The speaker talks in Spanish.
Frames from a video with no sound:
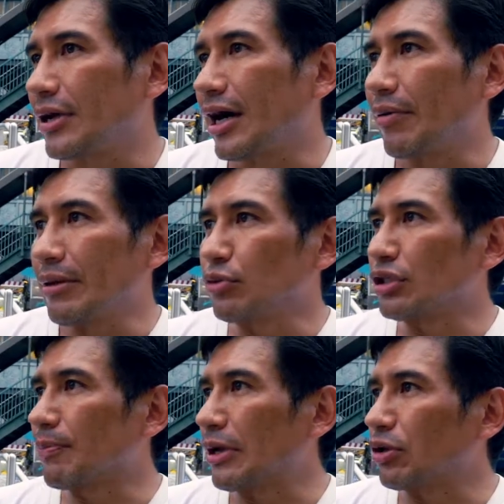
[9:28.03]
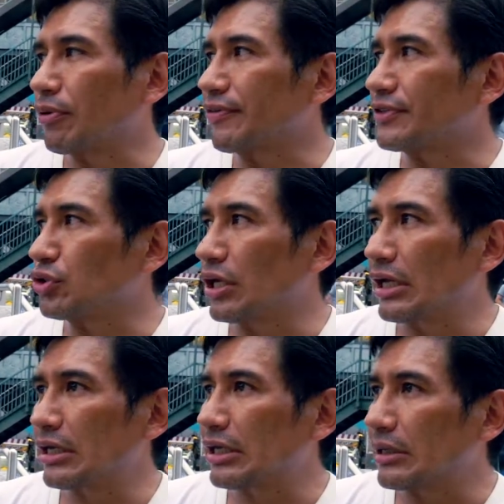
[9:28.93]
Hablemos del plano
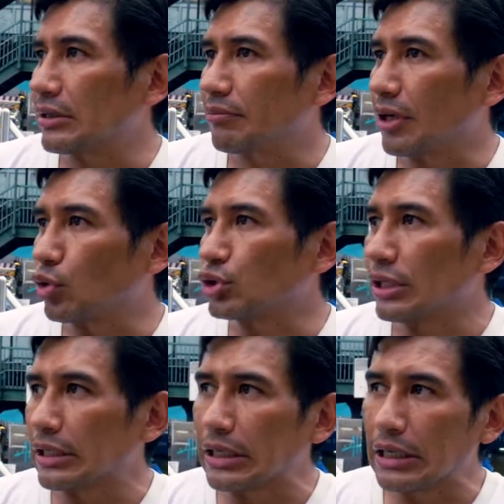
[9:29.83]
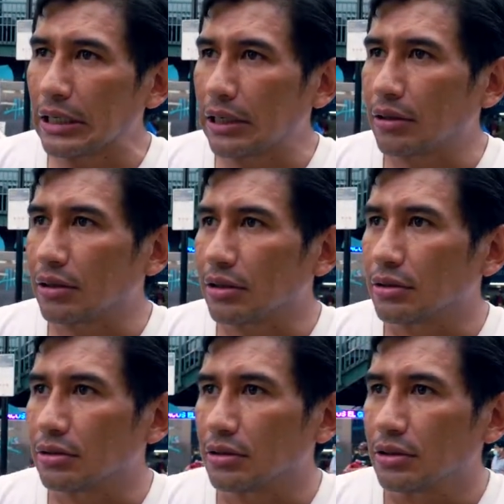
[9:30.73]
profesional, eh, me gustaría
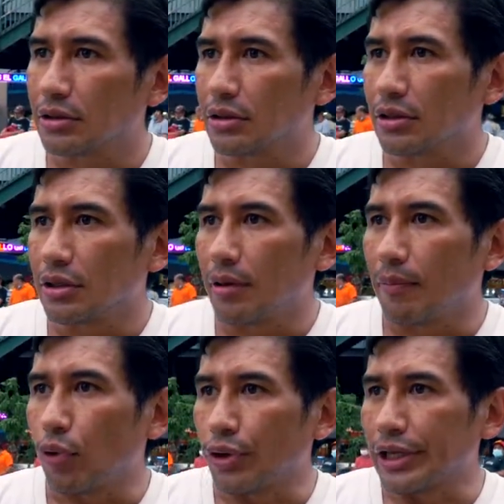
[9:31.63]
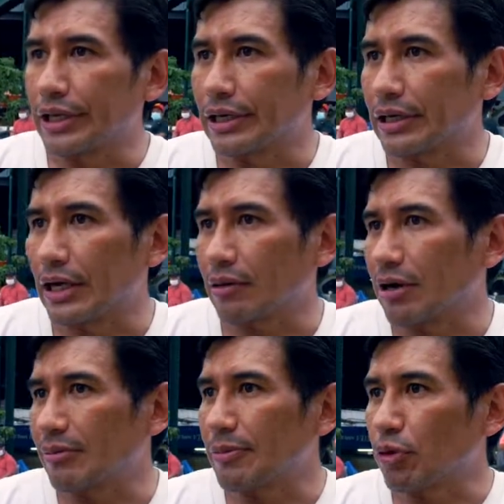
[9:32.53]
poder
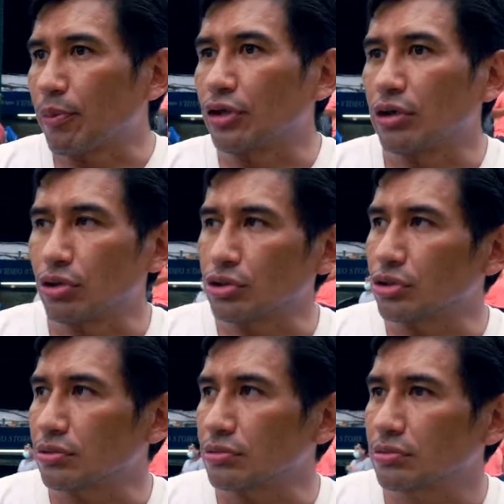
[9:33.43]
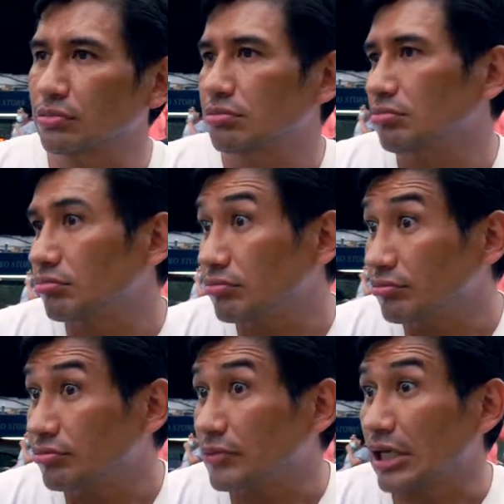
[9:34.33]
armar mi propio negocio.
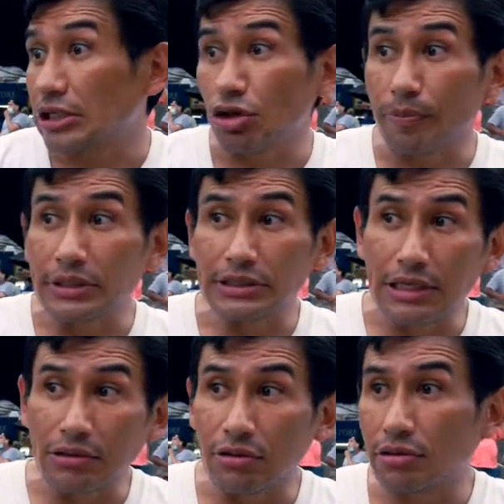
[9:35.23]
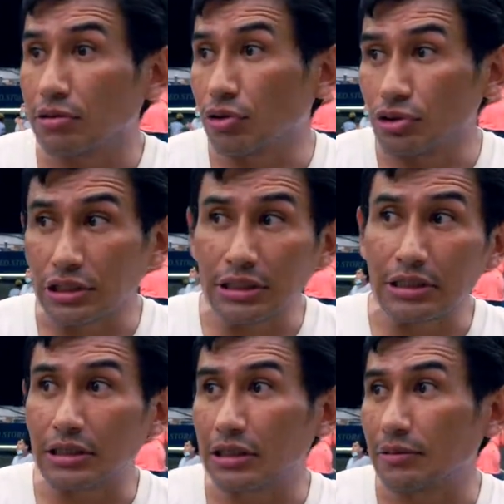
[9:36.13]
Estoy pensando, no
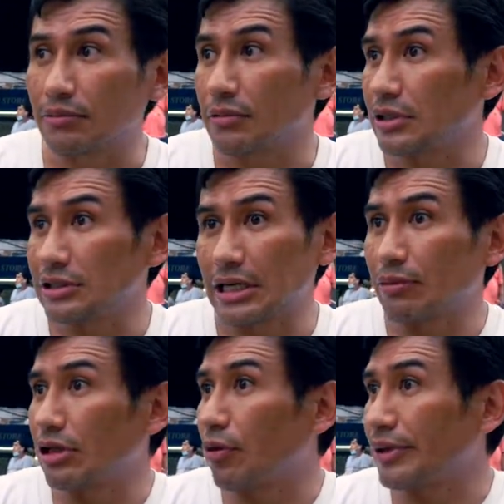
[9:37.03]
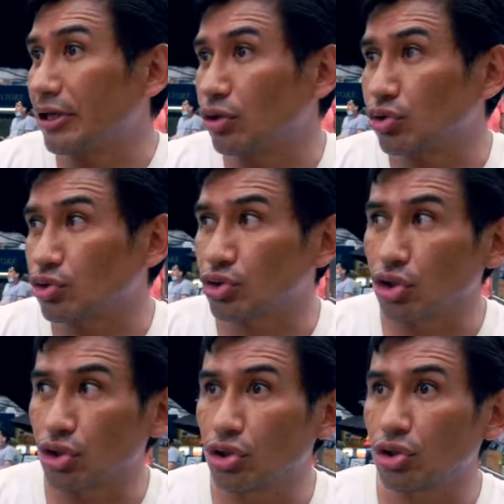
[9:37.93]
sé, instalar una compañía de
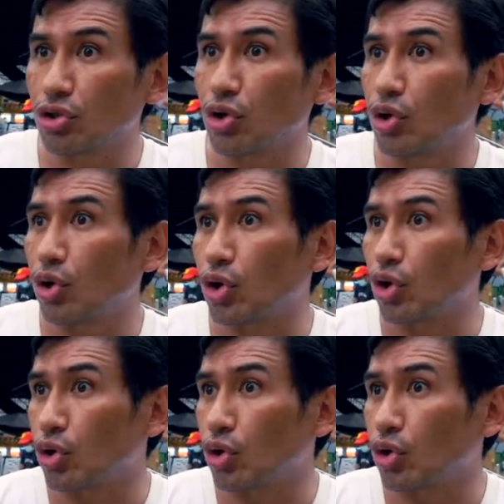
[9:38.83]
construcción o